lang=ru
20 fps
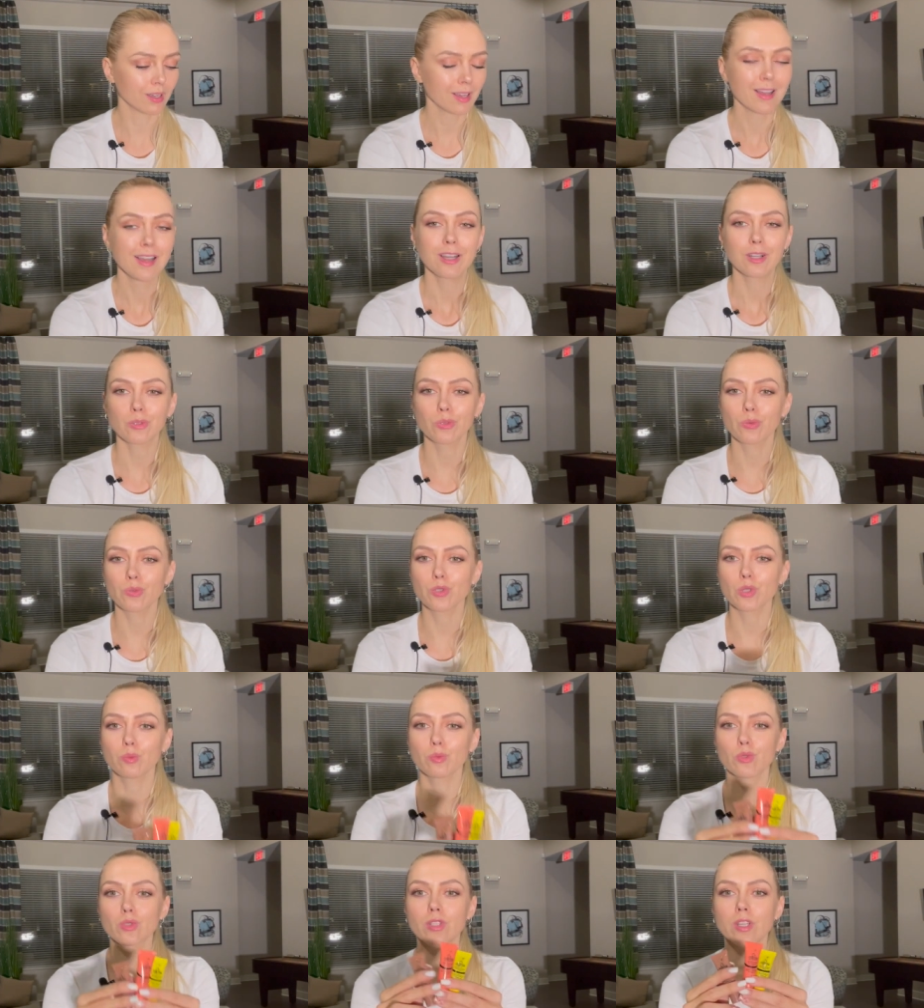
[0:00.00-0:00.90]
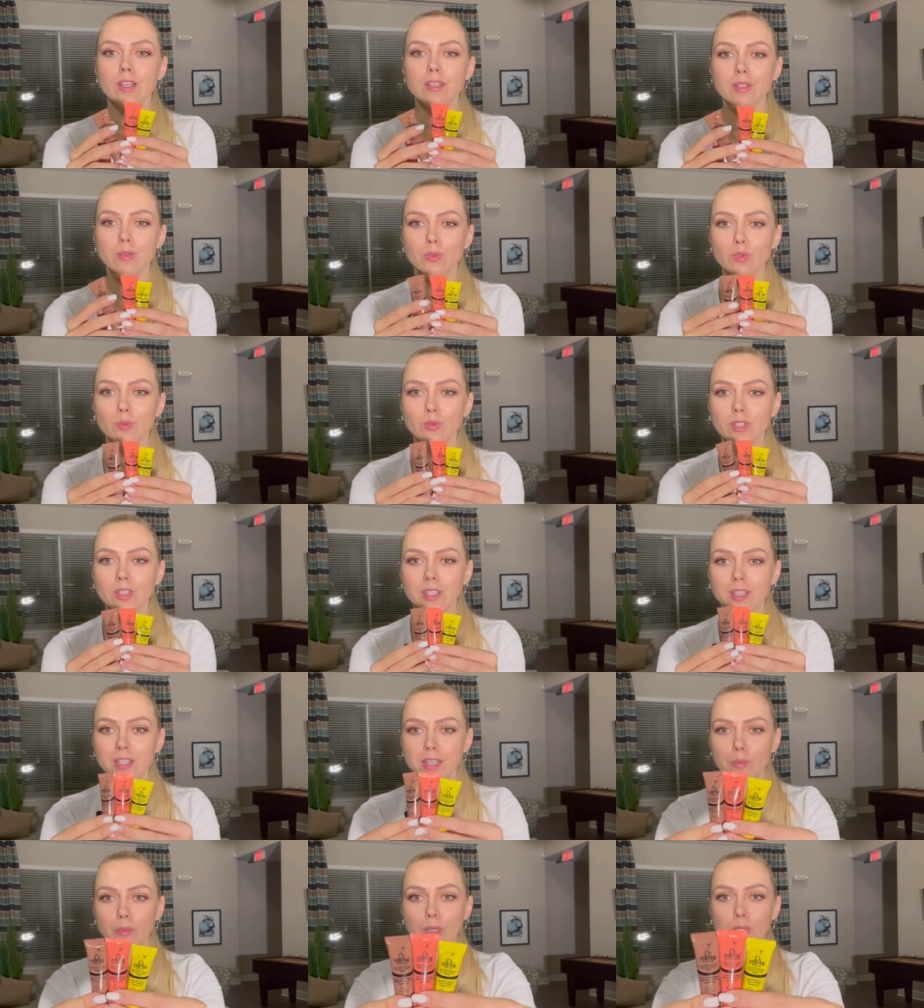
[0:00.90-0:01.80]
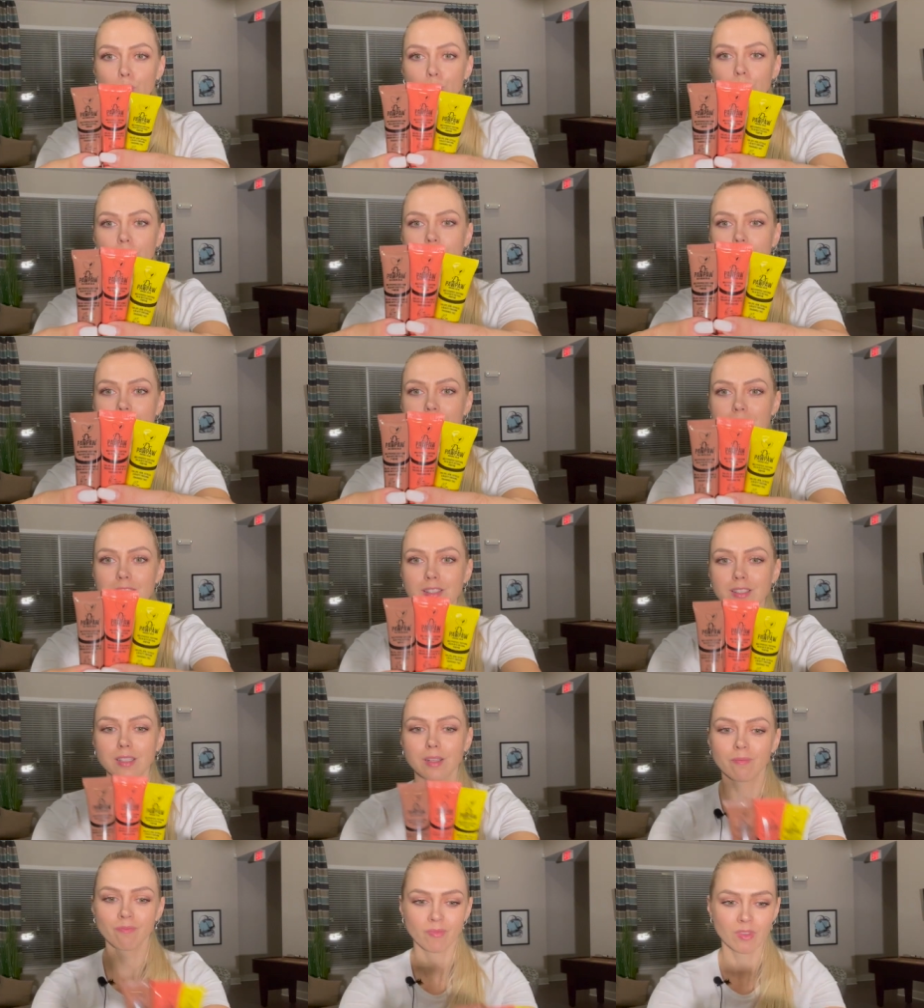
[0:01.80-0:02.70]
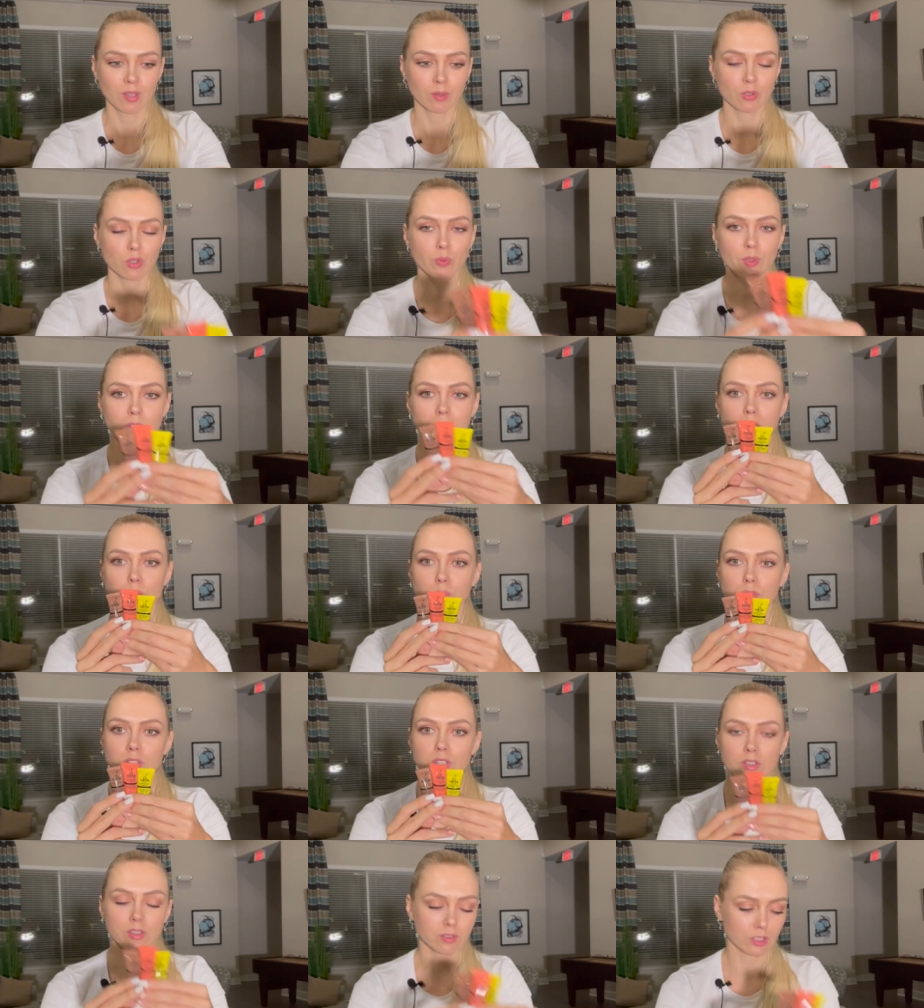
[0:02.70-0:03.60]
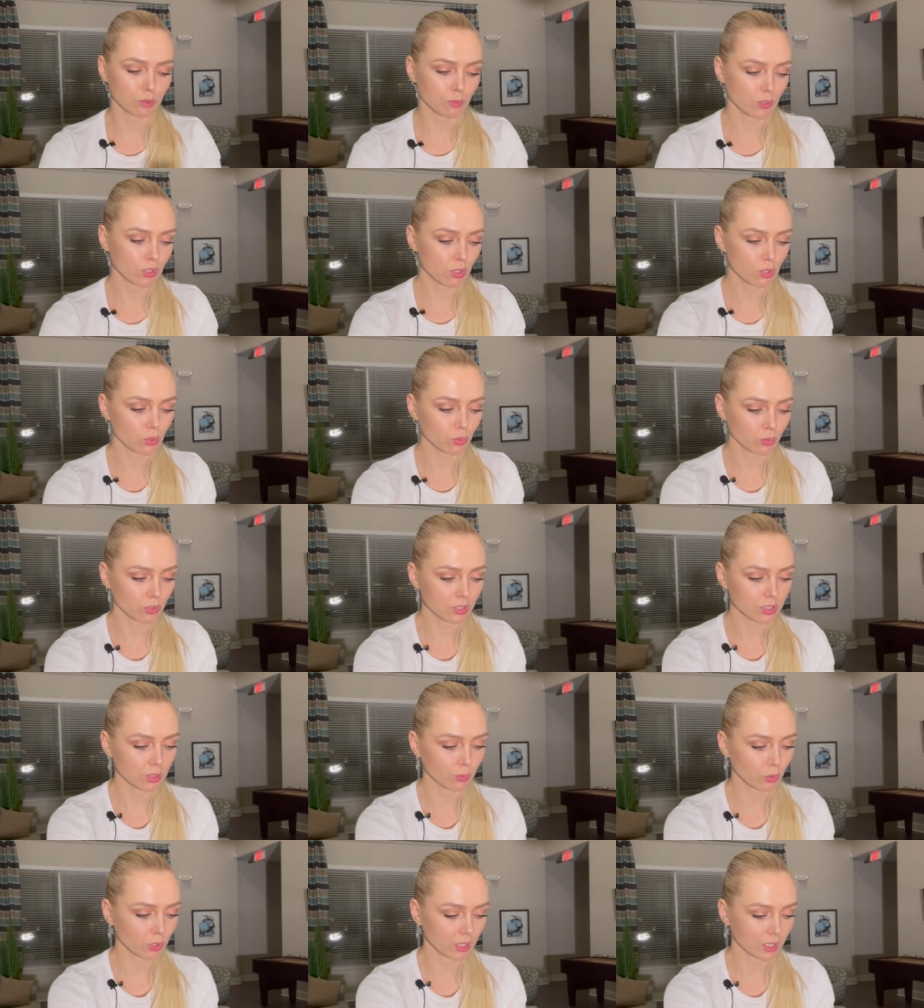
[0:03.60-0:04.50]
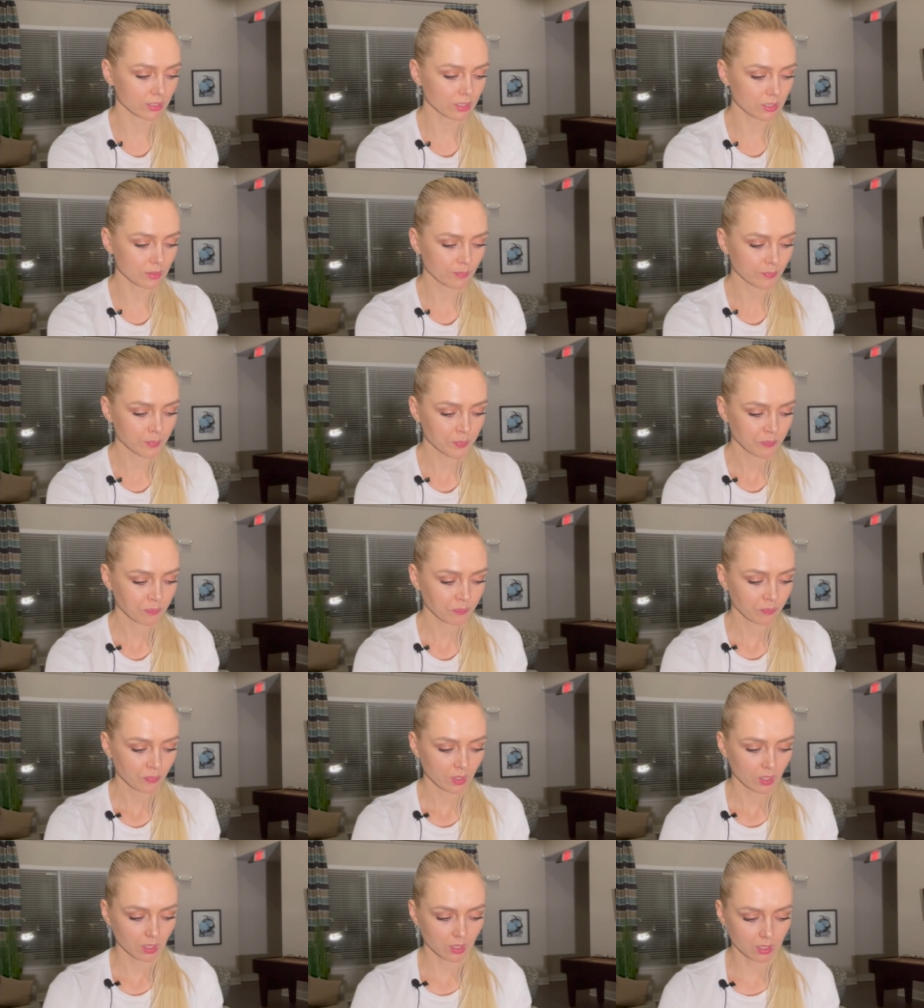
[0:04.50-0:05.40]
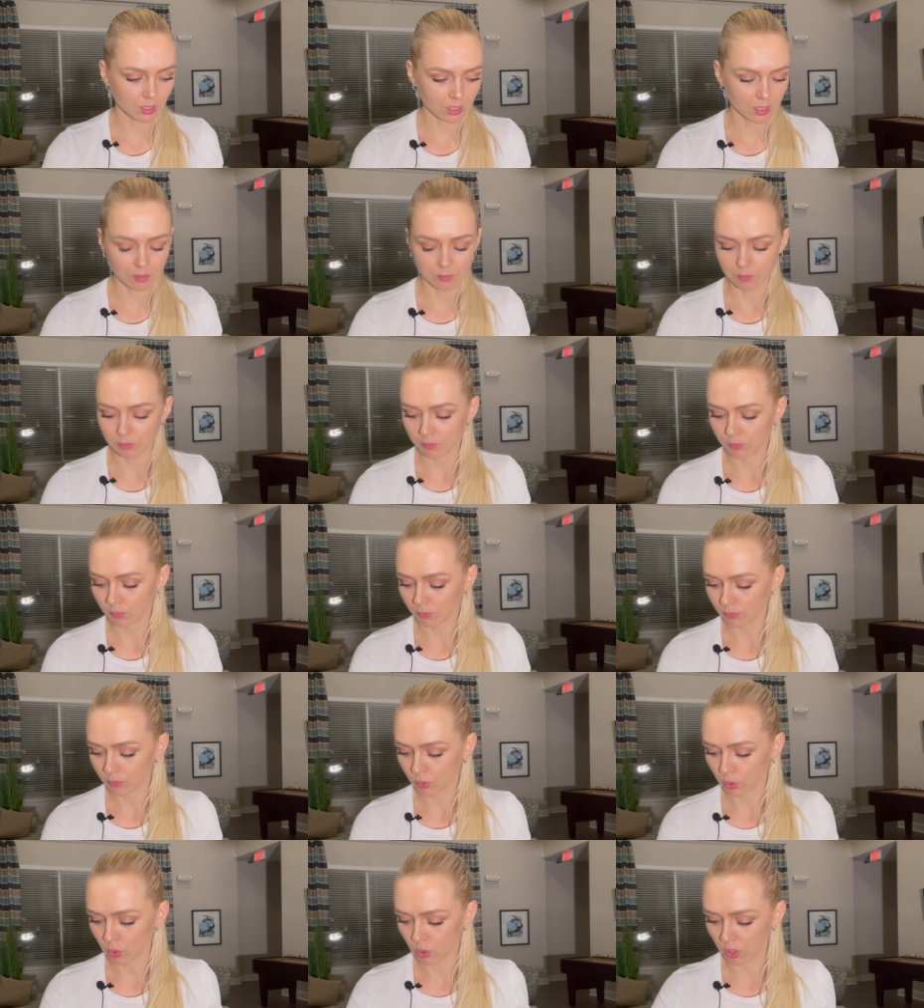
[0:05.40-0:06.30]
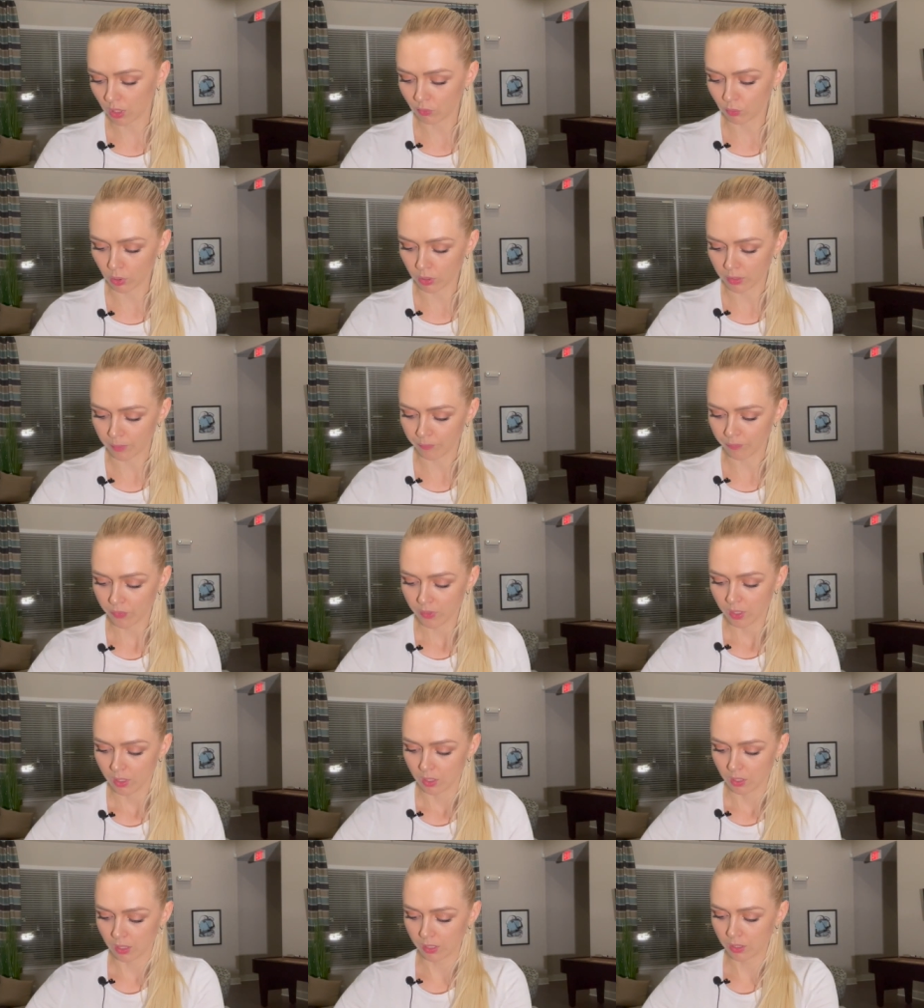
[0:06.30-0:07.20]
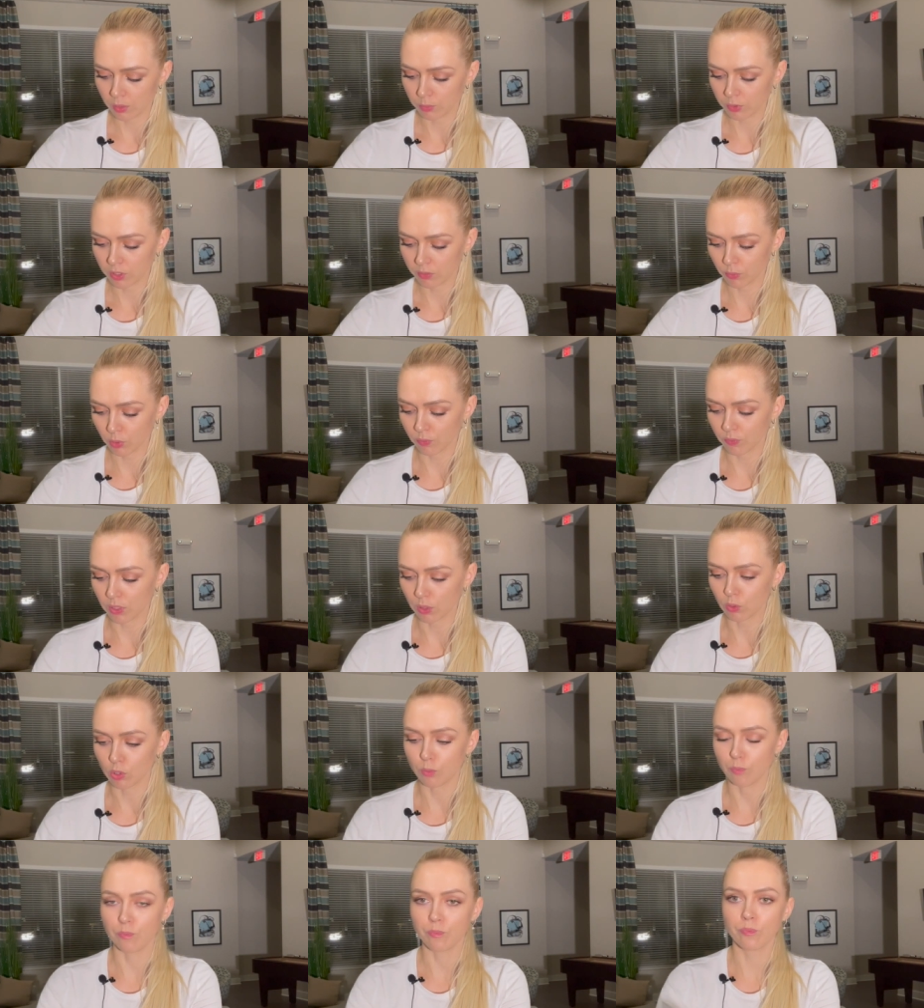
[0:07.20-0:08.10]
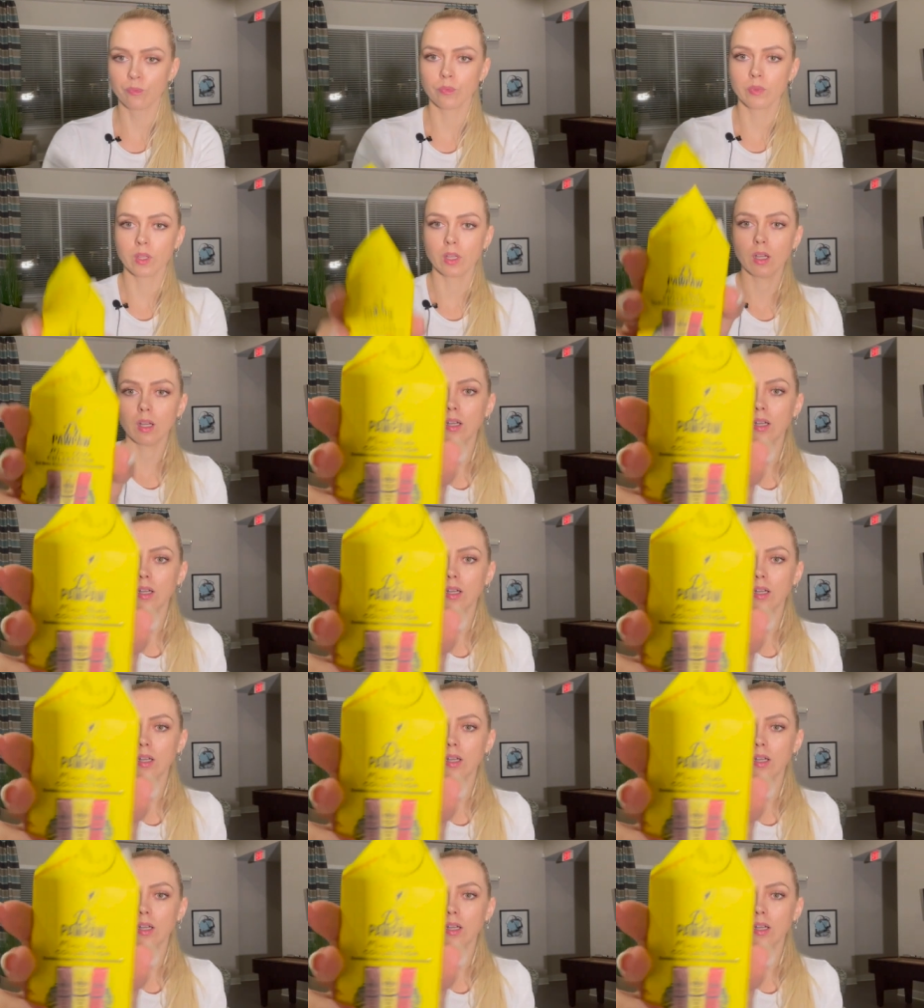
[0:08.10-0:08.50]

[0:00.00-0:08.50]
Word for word: кто в чем нуждается. В общем, такие три малютки классные, очень приятно положить косметичку и с собой ходить, а, тоже довольно. Они были вот в таком, а,